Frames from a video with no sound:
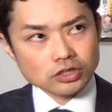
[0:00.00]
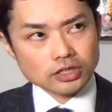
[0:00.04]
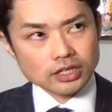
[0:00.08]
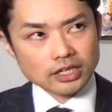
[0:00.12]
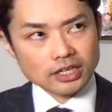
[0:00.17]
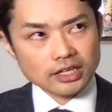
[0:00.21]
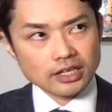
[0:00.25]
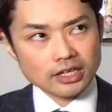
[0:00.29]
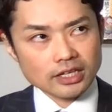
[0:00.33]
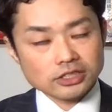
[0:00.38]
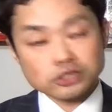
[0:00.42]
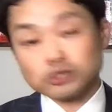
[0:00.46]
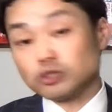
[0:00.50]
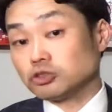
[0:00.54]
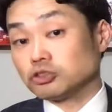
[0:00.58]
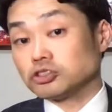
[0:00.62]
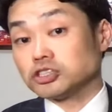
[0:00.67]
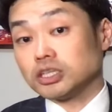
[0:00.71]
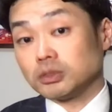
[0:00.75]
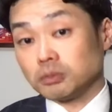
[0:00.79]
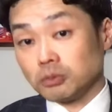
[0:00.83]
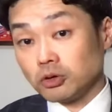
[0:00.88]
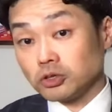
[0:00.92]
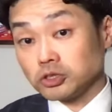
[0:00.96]
えー、しようとし
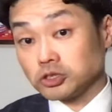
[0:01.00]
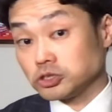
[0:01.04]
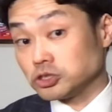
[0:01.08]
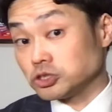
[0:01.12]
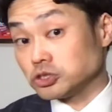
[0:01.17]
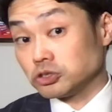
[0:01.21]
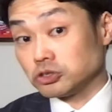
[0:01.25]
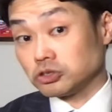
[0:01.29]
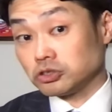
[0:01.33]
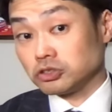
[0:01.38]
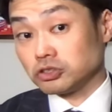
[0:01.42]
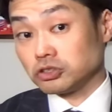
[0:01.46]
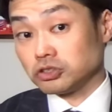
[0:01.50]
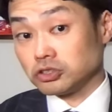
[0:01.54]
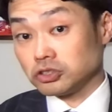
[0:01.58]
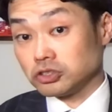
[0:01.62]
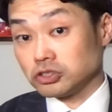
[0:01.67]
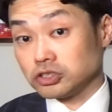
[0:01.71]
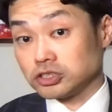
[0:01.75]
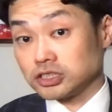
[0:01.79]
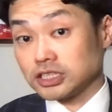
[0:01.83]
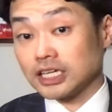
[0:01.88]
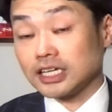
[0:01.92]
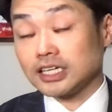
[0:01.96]
ても就
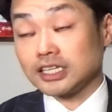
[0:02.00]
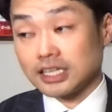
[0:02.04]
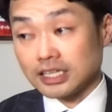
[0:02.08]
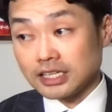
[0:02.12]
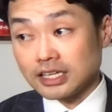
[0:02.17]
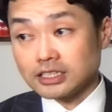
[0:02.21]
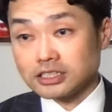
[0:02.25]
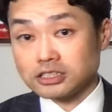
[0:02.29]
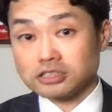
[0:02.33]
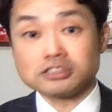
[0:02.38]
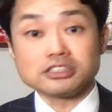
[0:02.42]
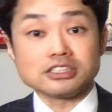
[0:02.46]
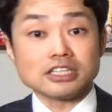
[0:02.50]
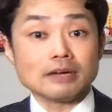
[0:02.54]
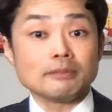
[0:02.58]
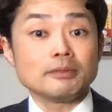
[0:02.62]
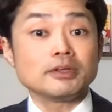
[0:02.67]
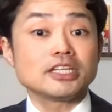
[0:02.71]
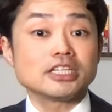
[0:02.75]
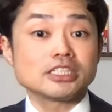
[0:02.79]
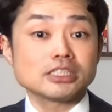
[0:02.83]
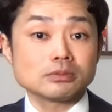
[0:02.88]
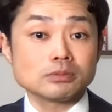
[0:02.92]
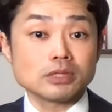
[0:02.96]
職先でねすぐに辞め
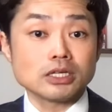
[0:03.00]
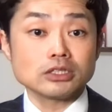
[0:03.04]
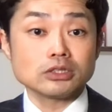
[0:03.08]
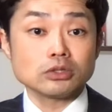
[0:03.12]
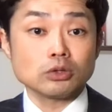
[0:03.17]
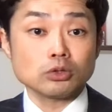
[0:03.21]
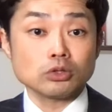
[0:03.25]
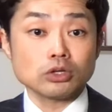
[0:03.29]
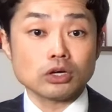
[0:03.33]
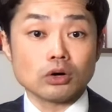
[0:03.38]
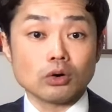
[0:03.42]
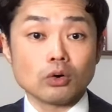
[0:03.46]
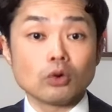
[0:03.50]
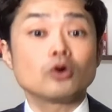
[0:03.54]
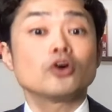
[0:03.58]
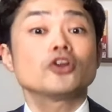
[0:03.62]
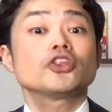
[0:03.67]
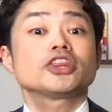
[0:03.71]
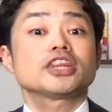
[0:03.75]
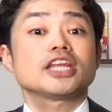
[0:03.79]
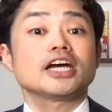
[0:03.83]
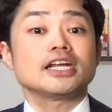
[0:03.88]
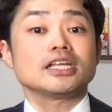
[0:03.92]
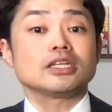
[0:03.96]
てしまうってことが起
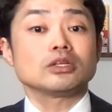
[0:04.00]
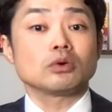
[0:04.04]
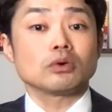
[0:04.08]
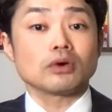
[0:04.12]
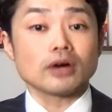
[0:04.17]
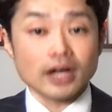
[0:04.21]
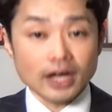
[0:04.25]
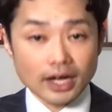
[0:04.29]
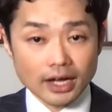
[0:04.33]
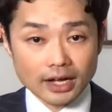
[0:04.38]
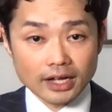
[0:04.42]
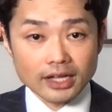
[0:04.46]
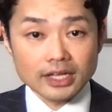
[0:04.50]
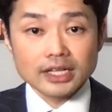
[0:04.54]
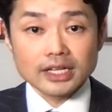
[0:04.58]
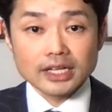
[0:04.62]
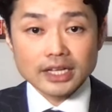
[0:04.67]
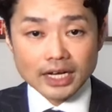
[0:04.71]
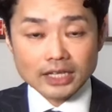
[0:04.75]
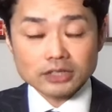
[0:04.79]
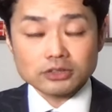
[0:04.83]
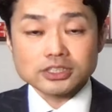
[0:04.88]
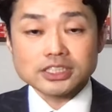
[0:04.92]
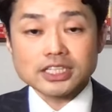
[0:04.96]
こったりとか
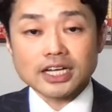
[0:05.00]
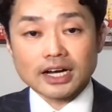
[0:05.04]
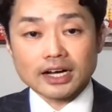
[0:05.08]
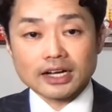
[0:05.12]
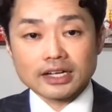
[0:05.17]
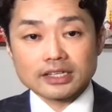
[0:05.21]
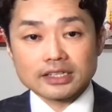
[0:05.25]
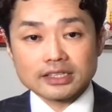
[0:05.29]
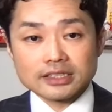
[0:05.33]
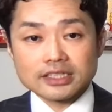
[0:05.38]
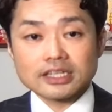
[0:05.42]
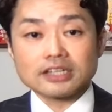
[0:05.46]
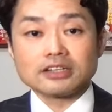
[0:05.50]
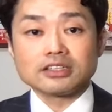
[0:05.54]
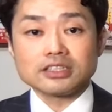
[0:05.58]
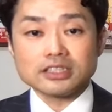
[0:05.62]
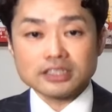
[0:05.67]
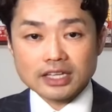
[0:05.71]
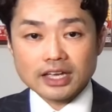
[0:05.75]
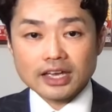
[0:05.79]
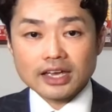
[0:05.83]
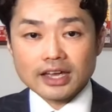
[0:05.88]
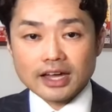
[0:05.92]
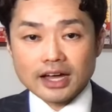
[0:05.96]
あとじゃあ逆に
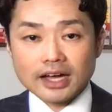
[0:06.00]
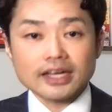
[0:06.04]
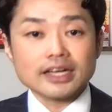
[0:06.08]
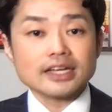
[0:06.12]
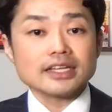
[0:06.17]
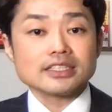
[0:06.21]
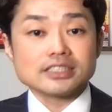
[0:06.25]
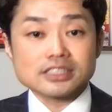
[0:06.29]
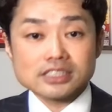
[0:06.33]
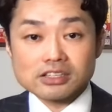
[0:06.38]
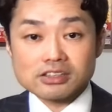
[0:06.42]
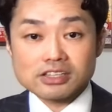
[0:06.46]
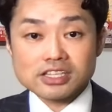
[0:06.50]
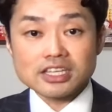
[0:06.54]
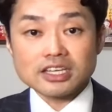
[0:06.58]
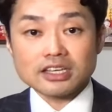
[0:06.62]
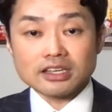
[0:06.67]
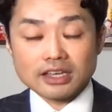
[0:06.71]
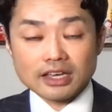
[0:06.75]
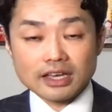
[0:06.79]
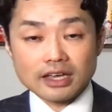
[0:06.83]
ねあげずに、